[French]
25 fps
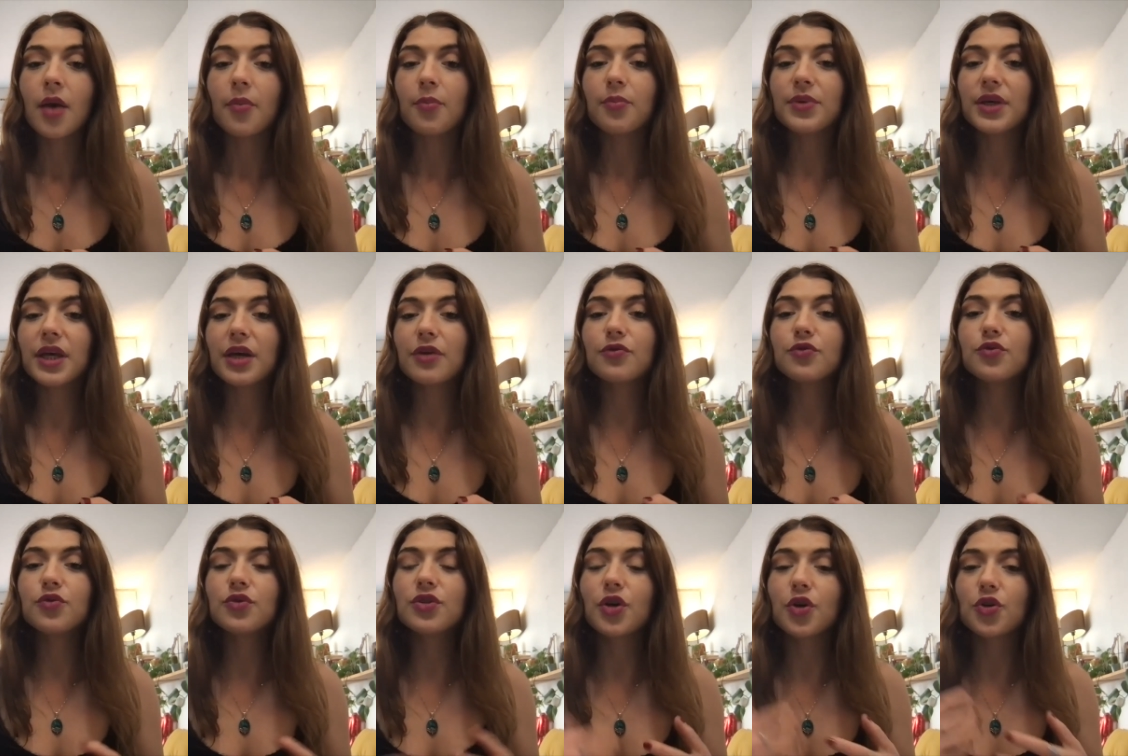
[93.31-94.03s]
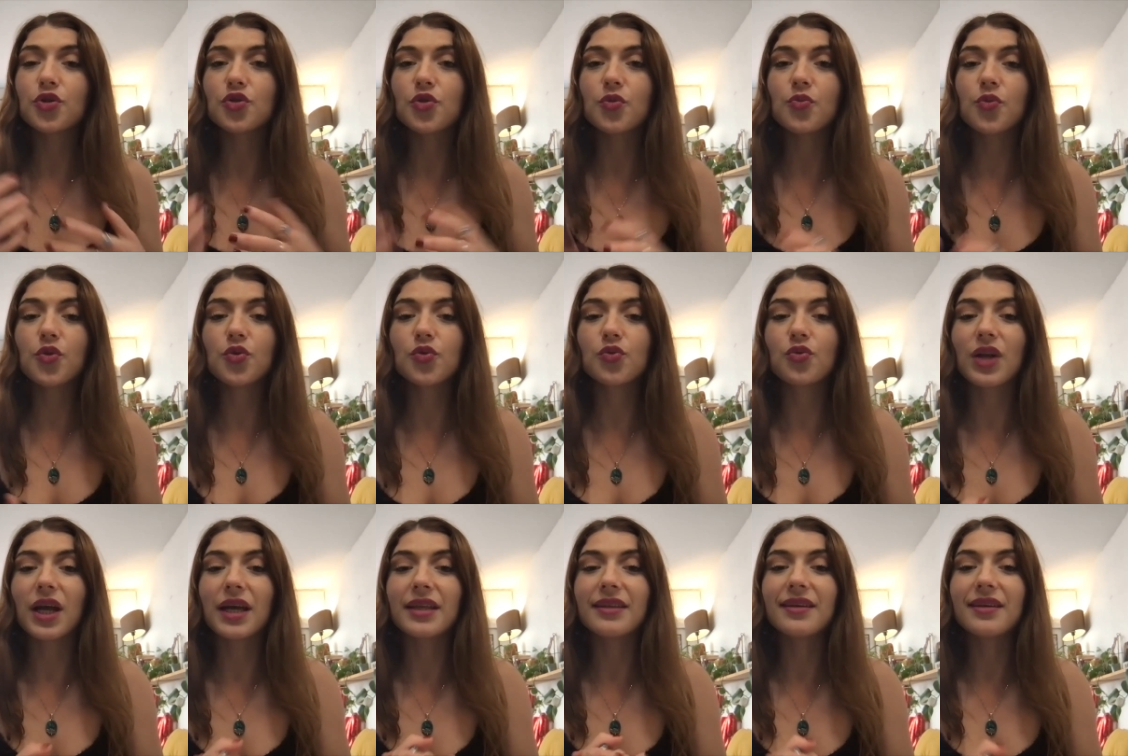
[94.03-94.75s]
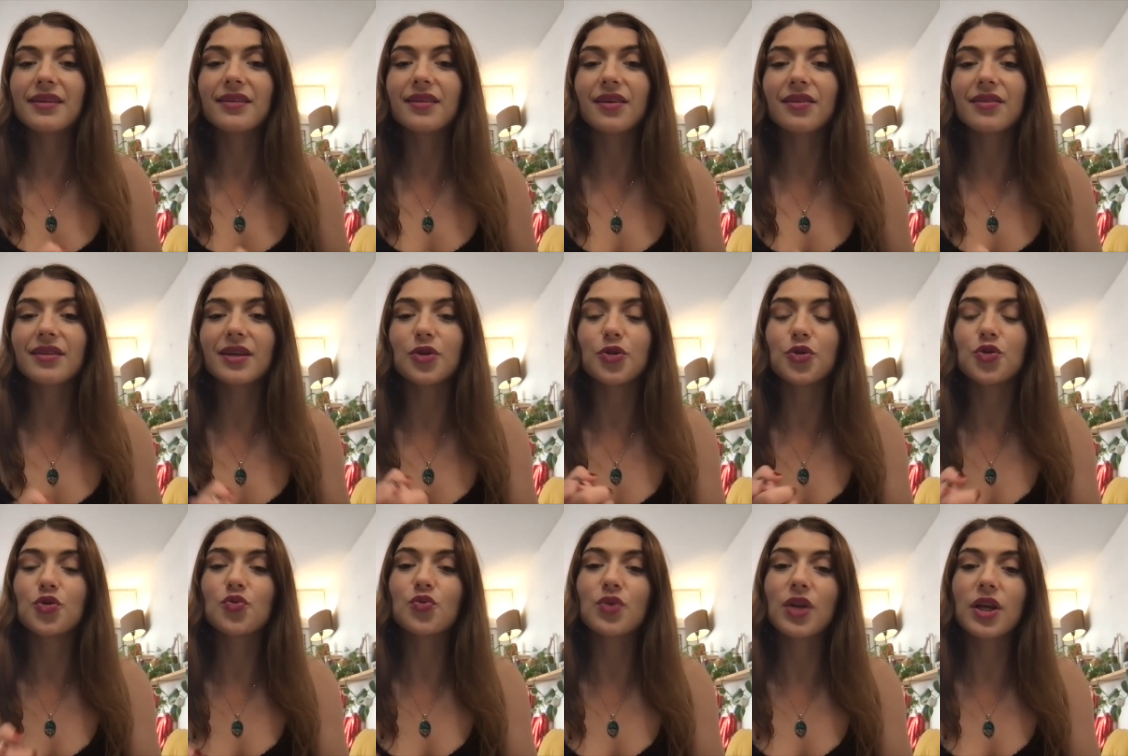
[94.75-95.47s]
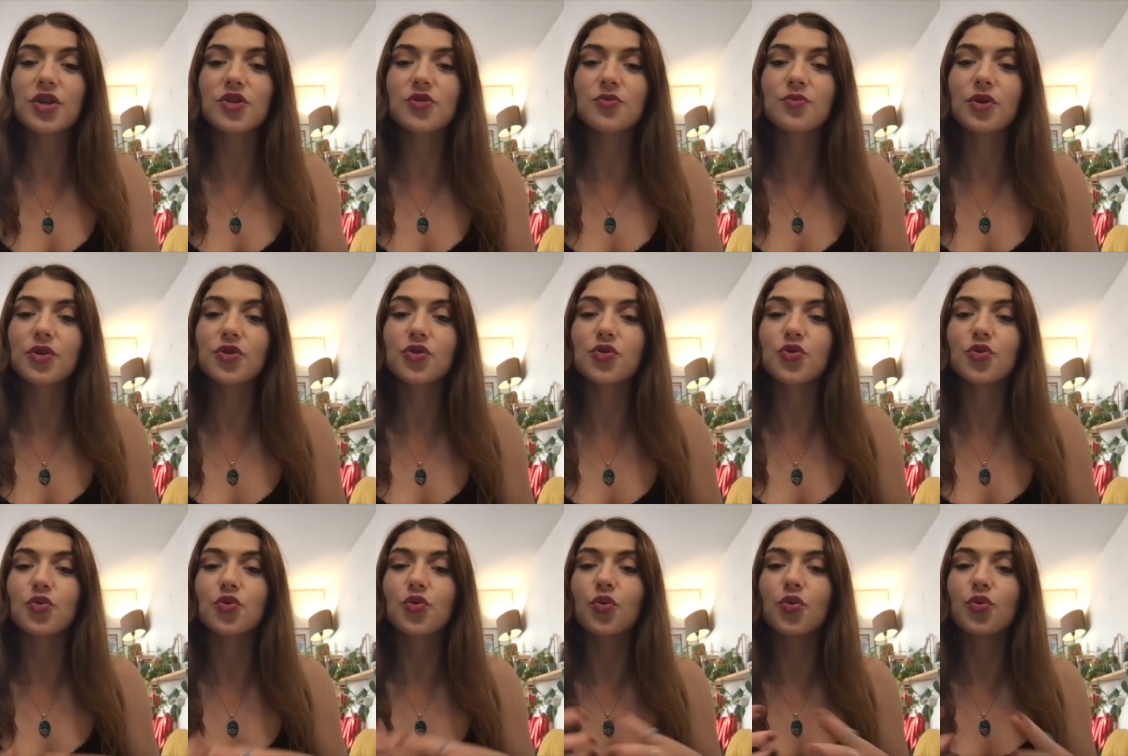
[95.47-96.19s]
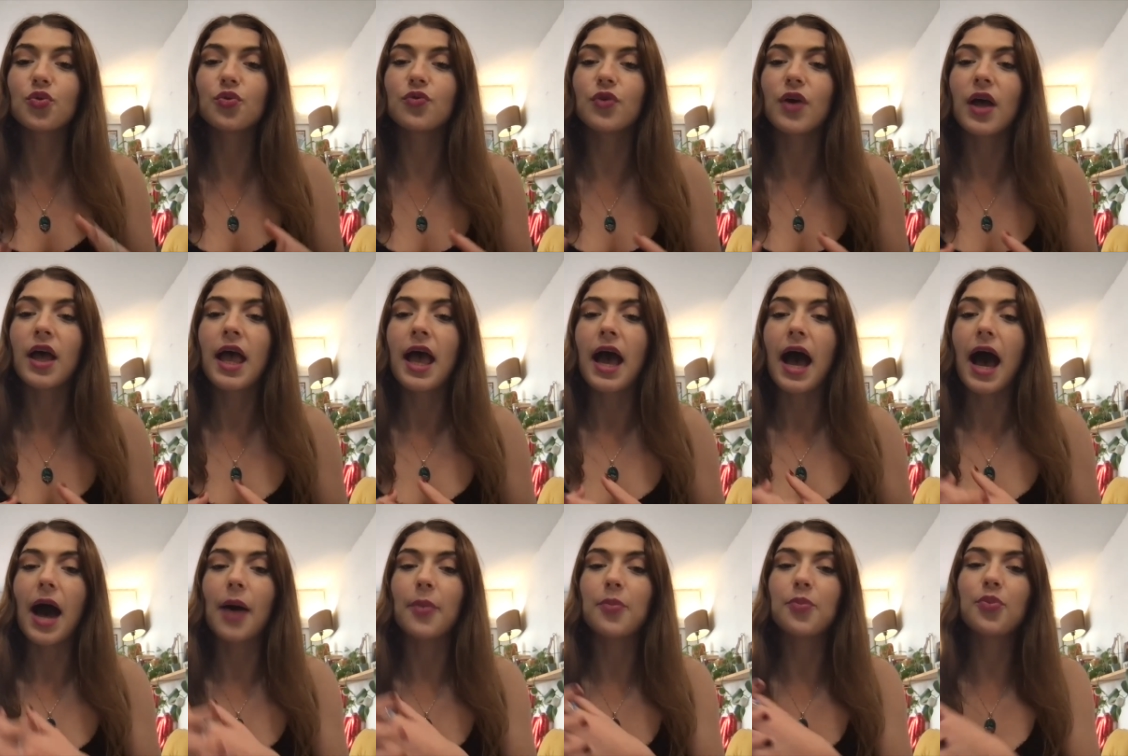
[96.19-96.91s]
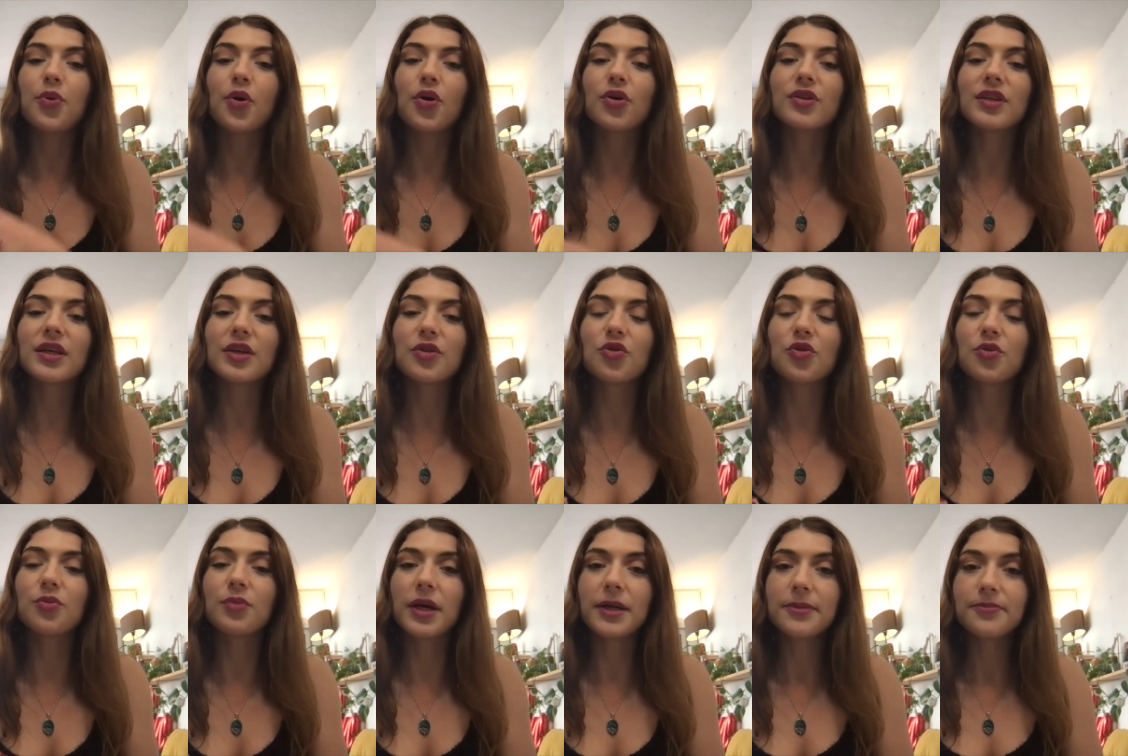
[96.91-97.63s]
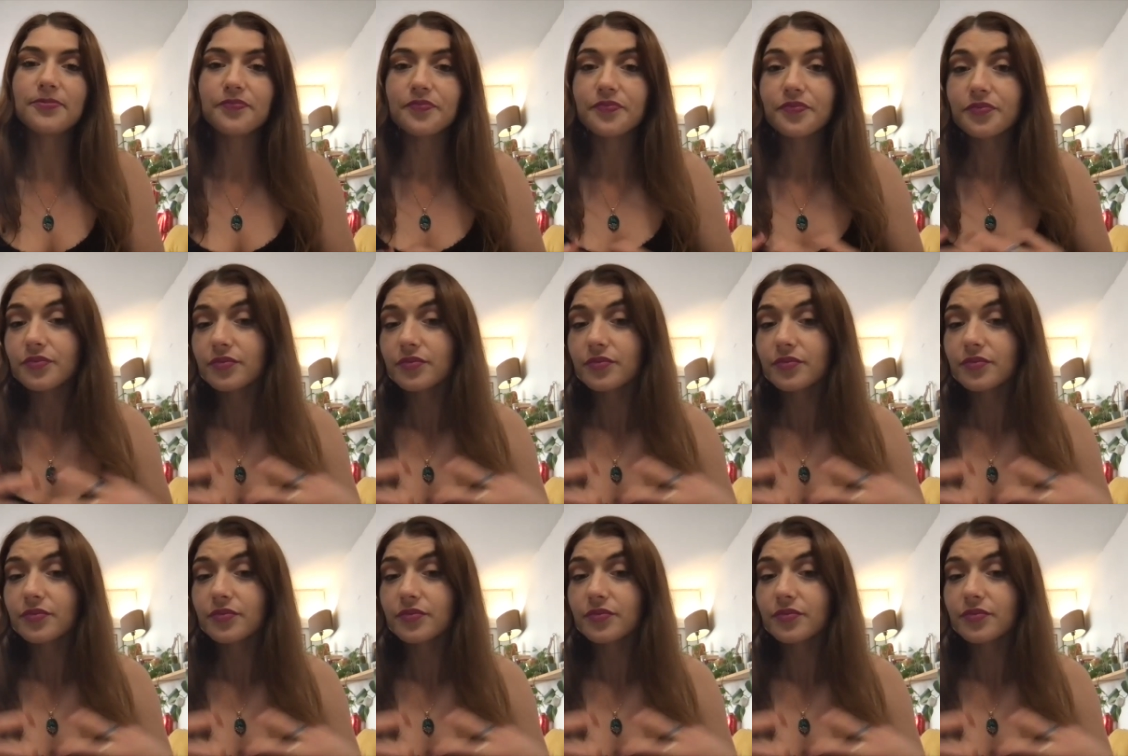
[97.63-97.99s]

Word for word: Bienvenue dans un monde où la détente et le soulagement se trouvent à portée de main.